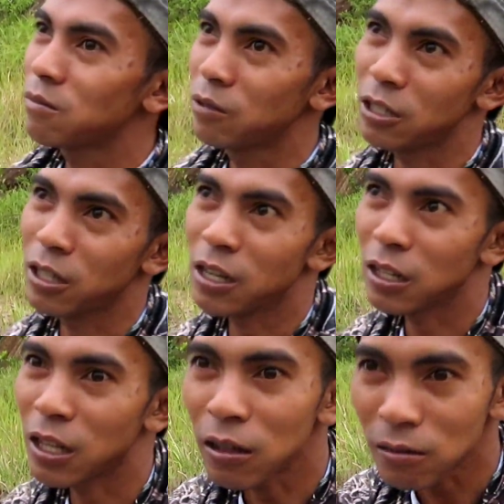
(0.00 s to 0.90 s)
biasanya
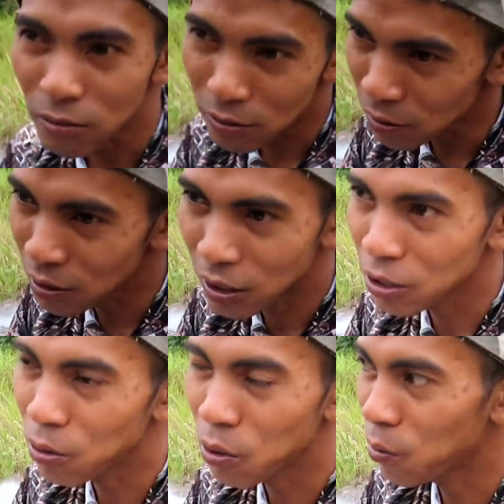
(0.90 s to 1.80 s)
kata kata
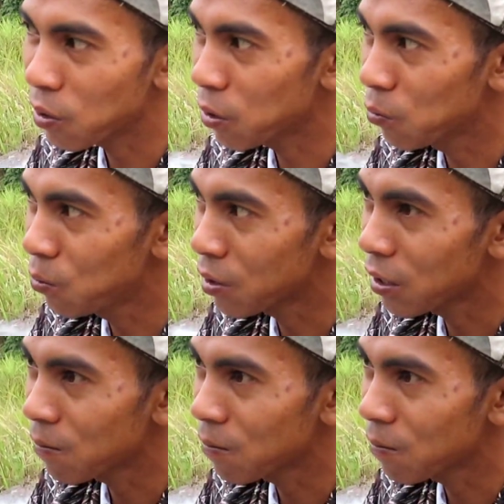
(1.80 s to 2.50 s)
orang-orang dulu kan